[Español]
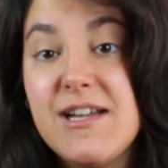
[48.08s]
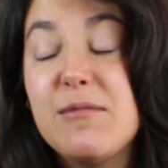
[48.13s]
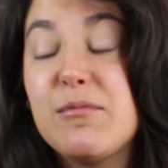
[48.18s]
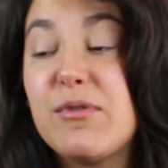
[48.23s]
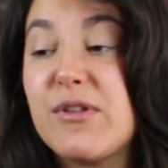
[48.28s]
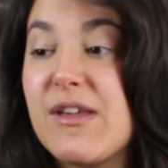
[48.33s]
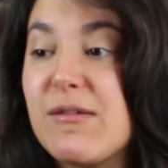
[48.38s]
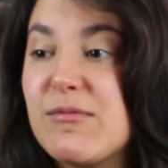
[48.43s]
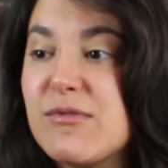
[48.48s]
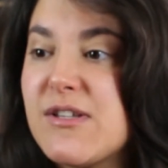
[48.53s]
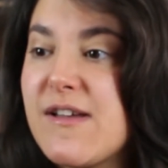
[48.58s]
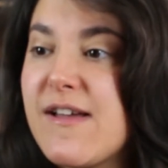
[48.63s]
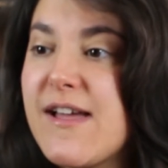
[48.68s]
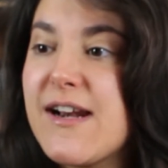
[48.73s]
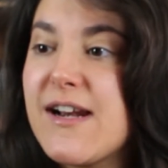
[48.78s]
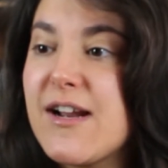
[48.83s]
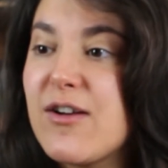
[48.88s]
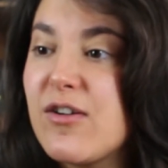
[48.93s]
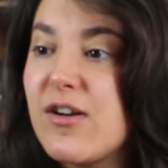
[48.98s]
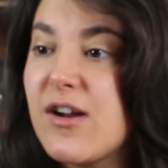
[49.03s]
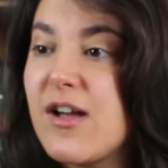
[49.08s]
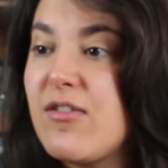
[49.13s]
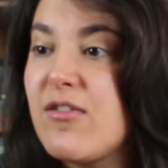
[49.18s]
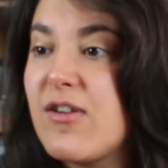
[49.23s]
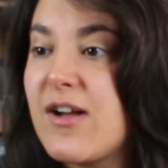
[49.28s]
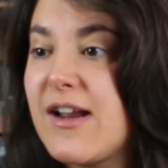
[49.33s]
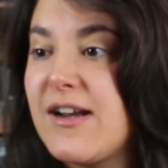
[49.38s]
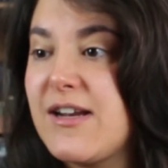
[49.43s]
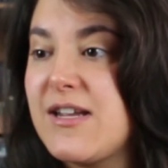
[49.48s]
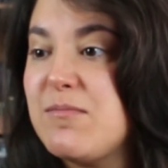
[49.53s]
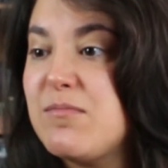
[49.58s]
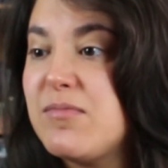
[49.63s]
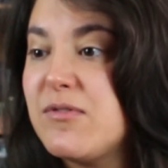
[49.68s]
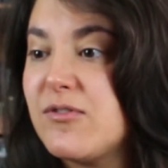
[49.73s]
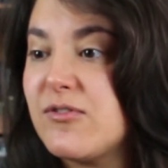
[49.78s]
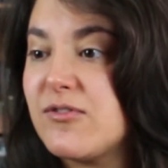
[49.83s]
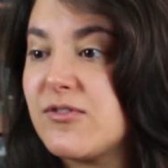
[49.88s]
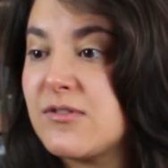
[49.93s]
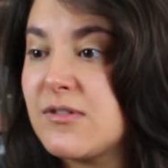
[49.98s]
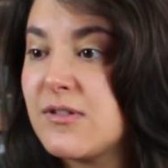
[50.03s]
Podríamos haberle colgado
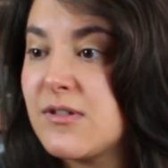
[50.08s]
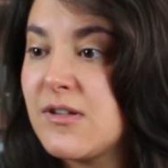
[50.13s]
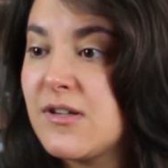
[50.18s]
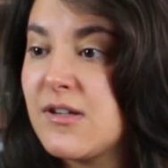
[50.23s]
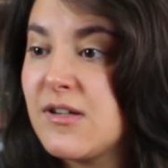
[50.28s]
calipos.